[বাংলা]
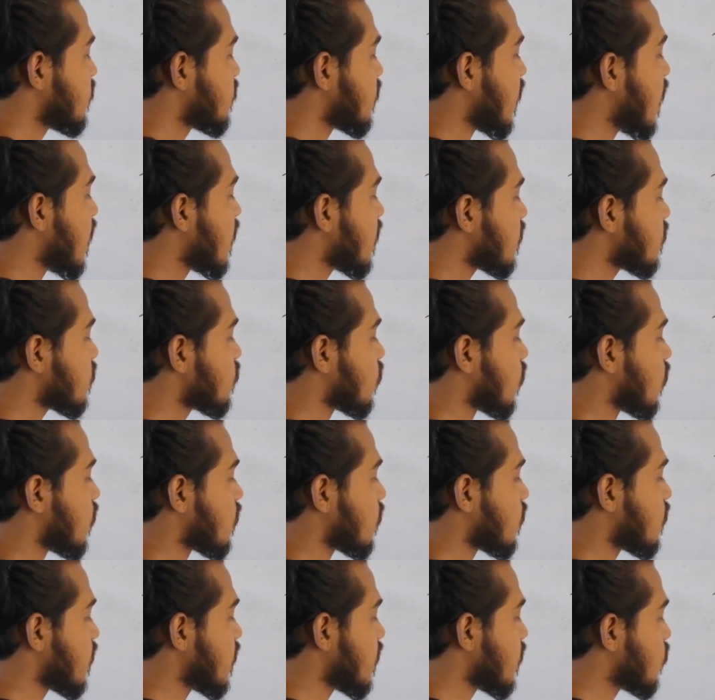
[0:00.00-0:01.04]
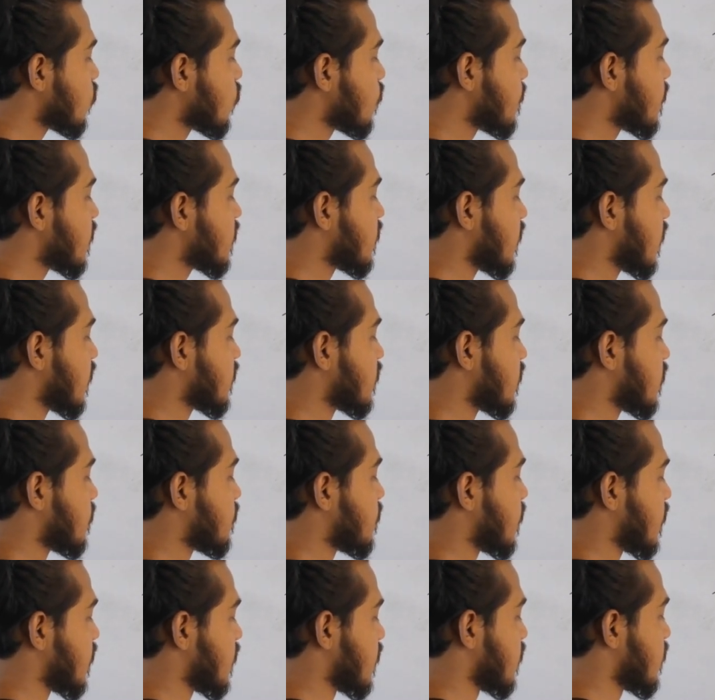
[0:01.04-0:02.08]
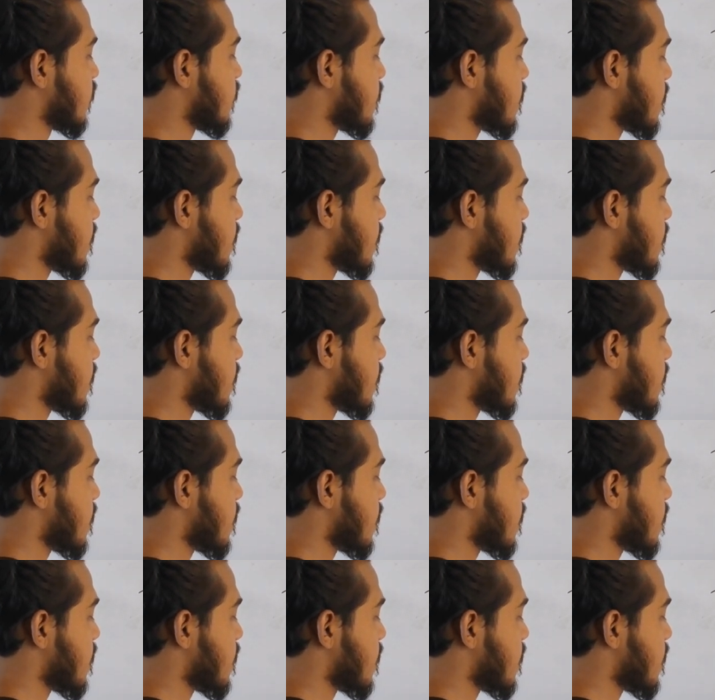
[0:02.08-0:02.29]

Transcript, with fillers: চার ধরনের রূপে থাকতে পারে